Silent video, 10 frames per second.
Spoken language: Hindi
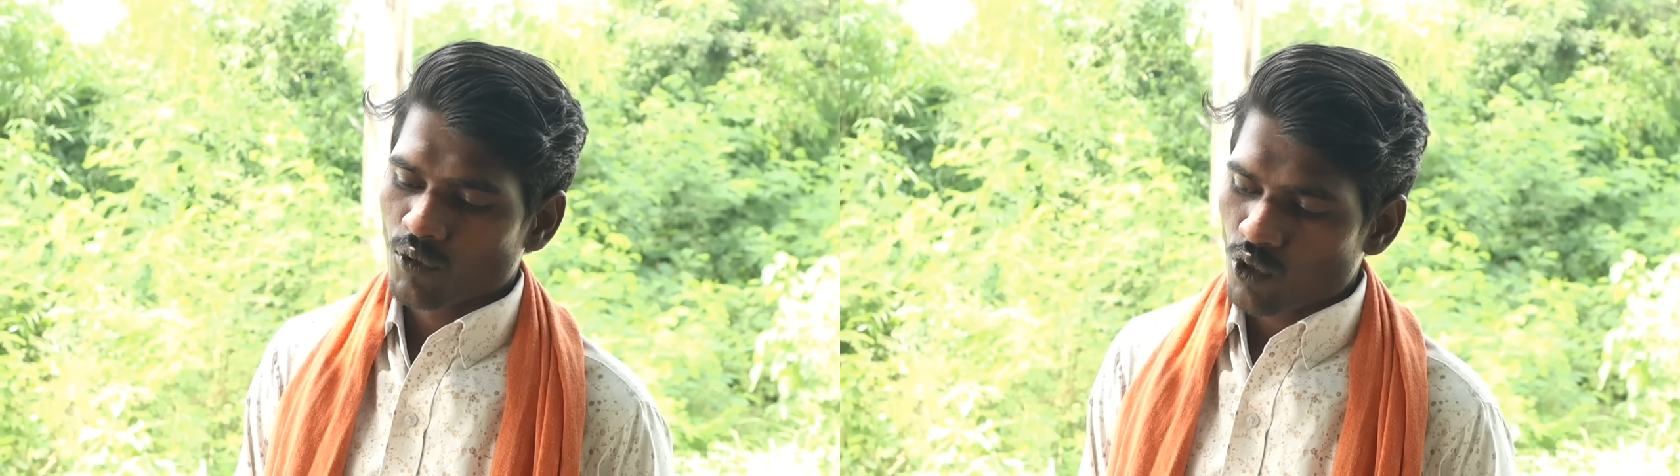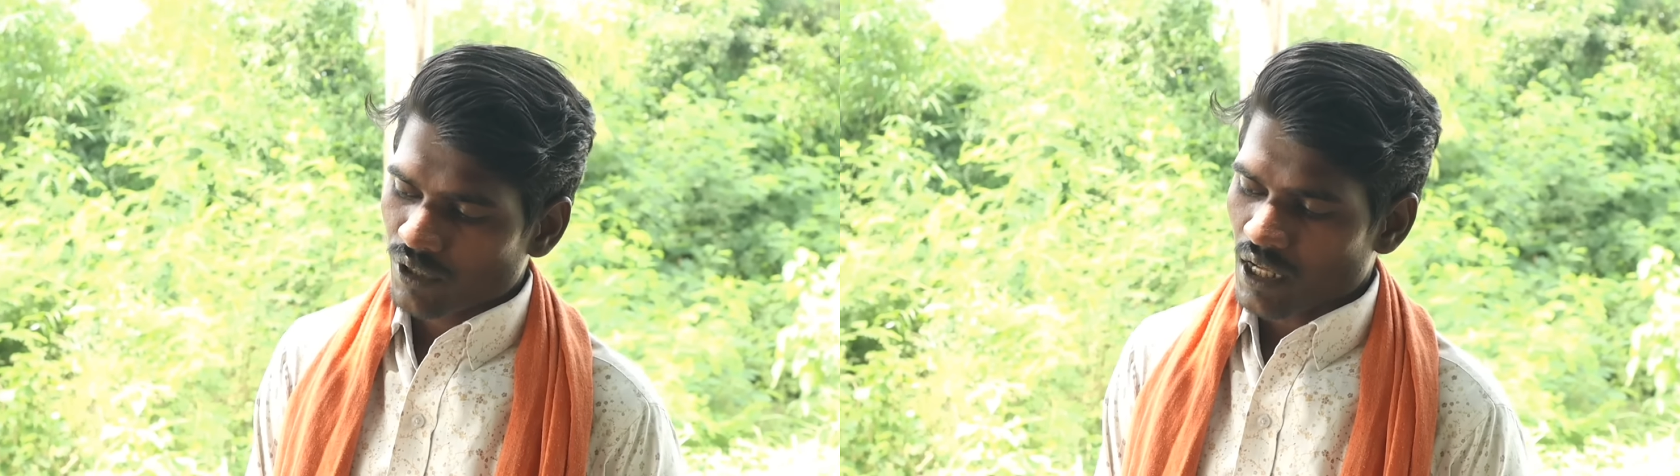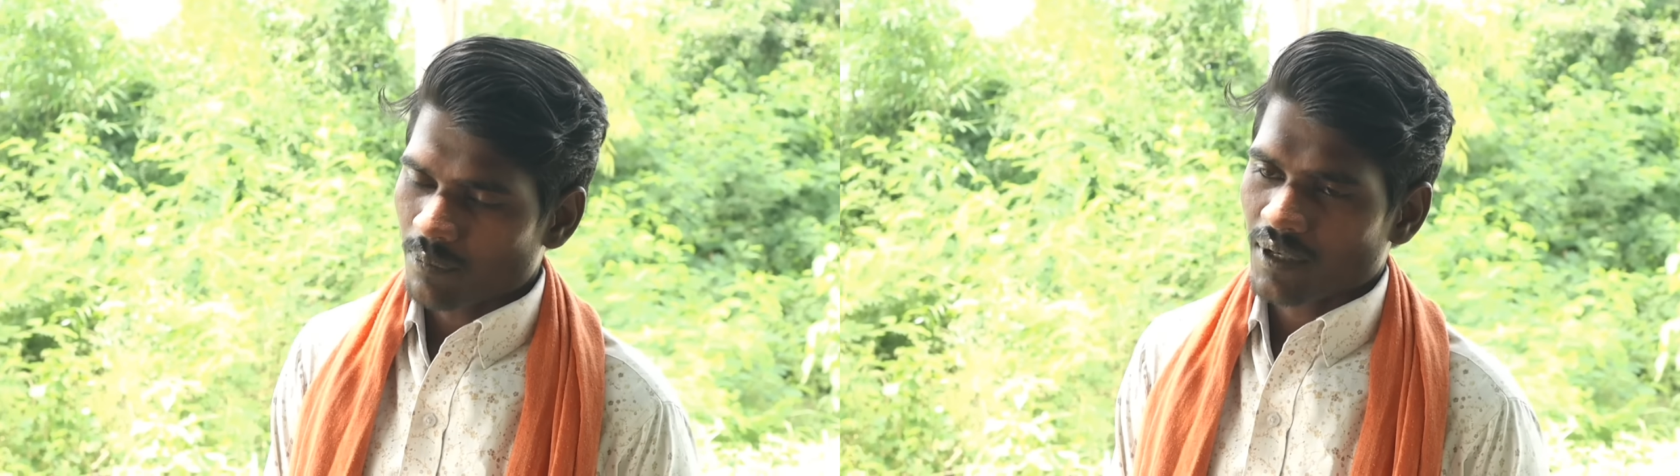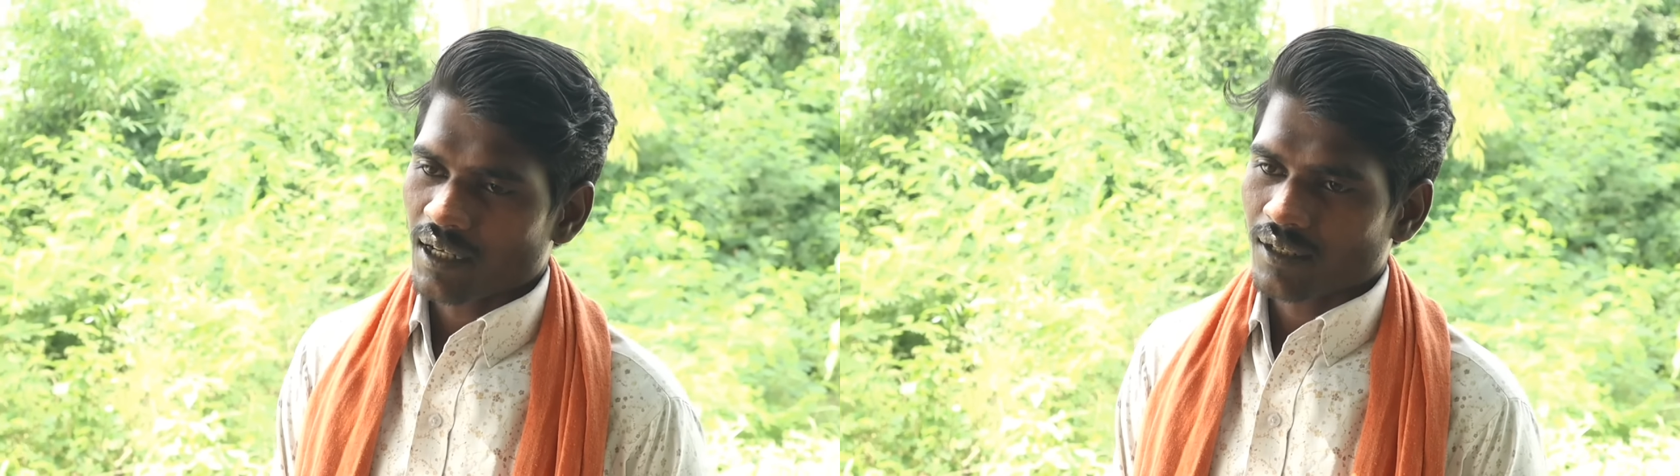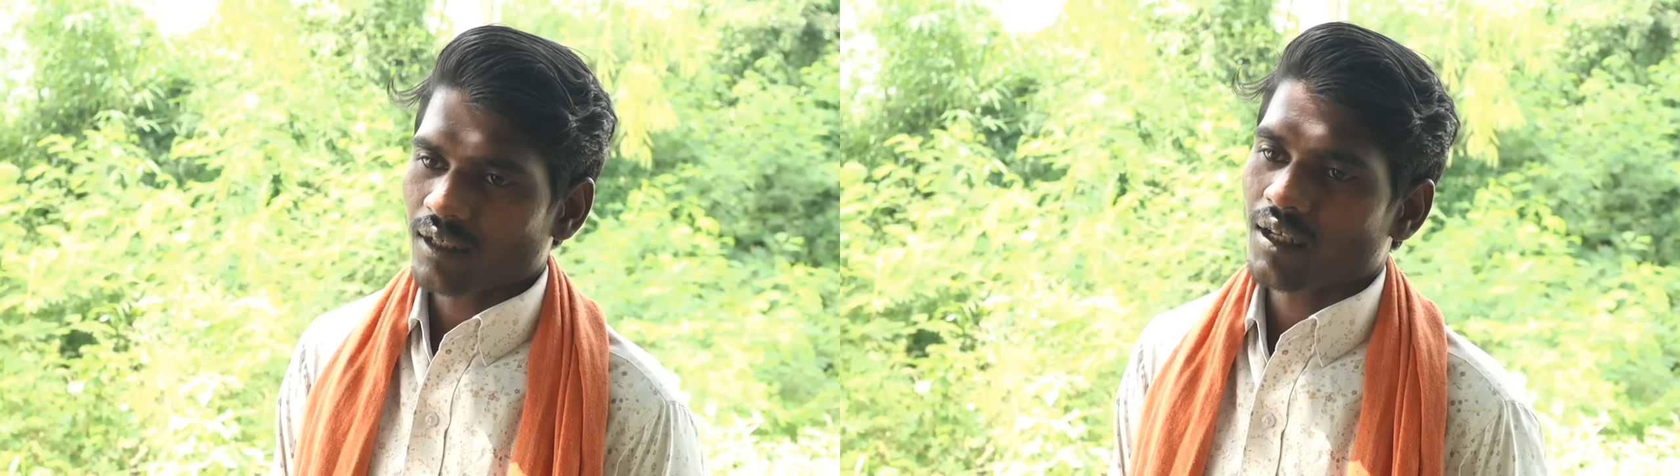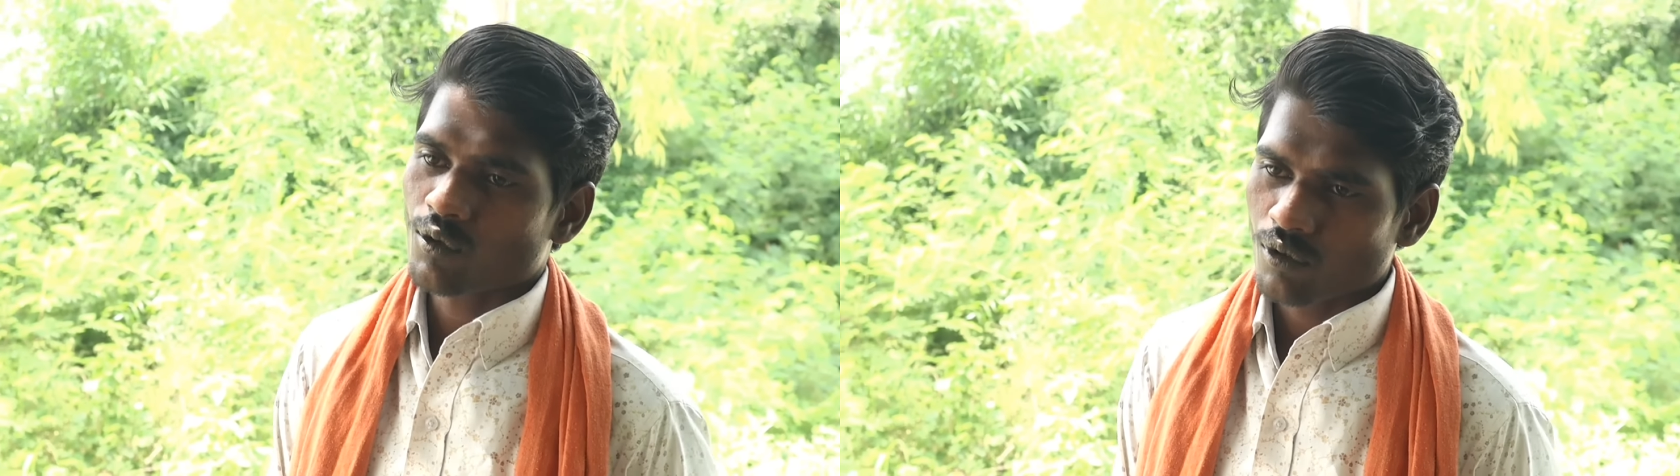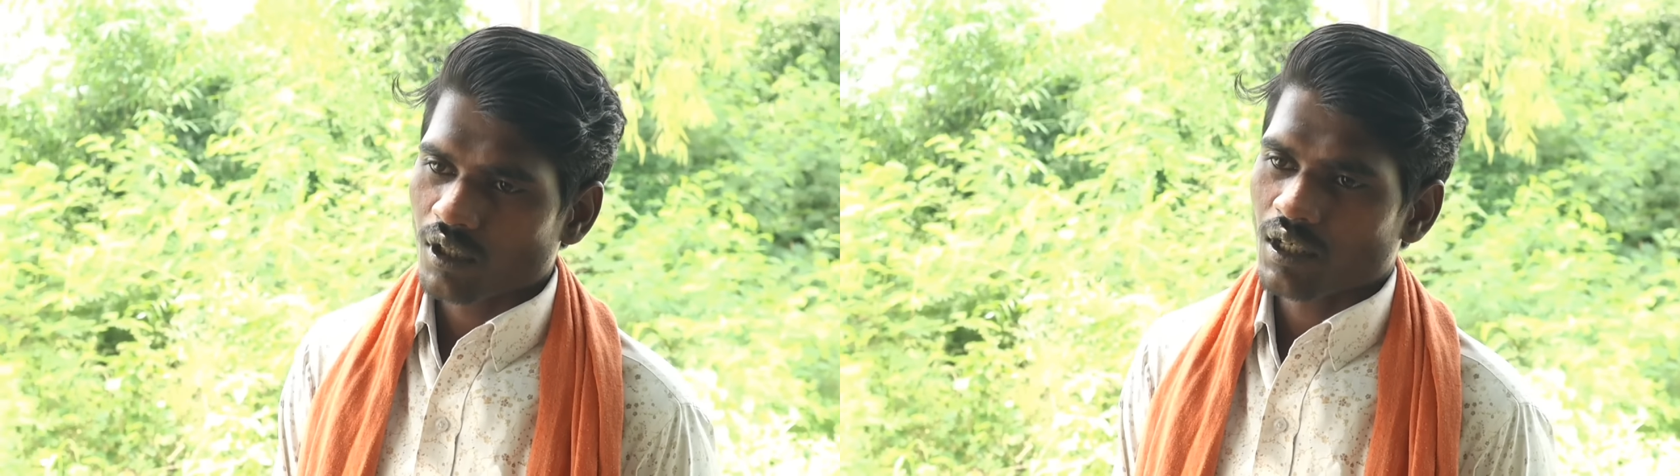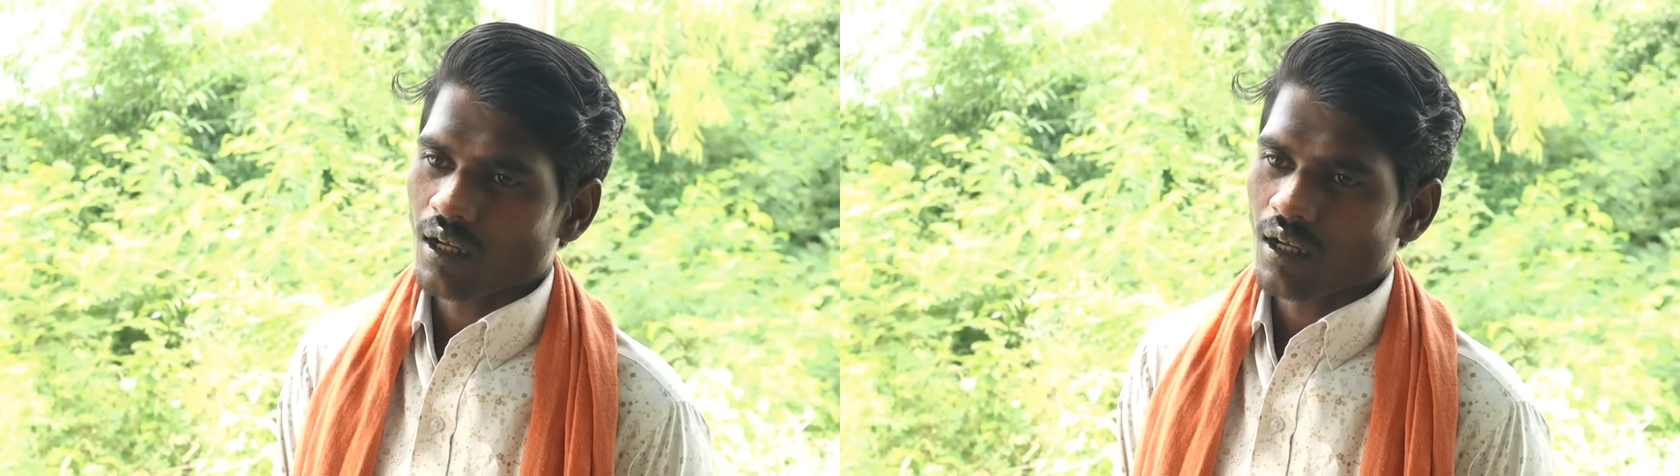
तुम लोग यहाँ पर रहकर करोगे